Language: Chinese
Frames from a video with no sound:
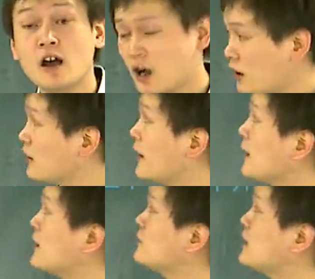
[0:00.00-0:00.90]
好，来
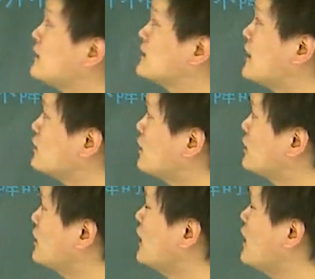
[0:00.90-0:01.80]
看一下第三小
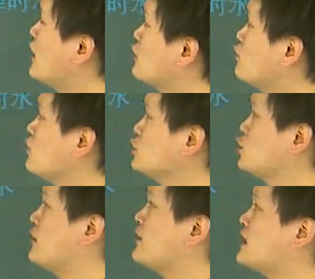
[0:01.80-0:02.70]
题，如果
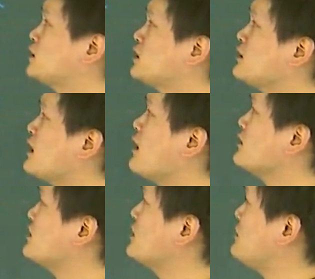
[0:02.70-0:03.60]
水位升高
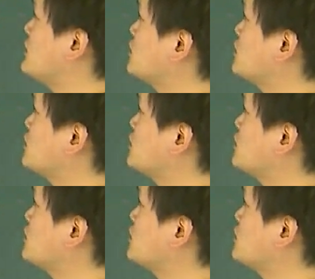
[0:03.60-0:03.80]
四米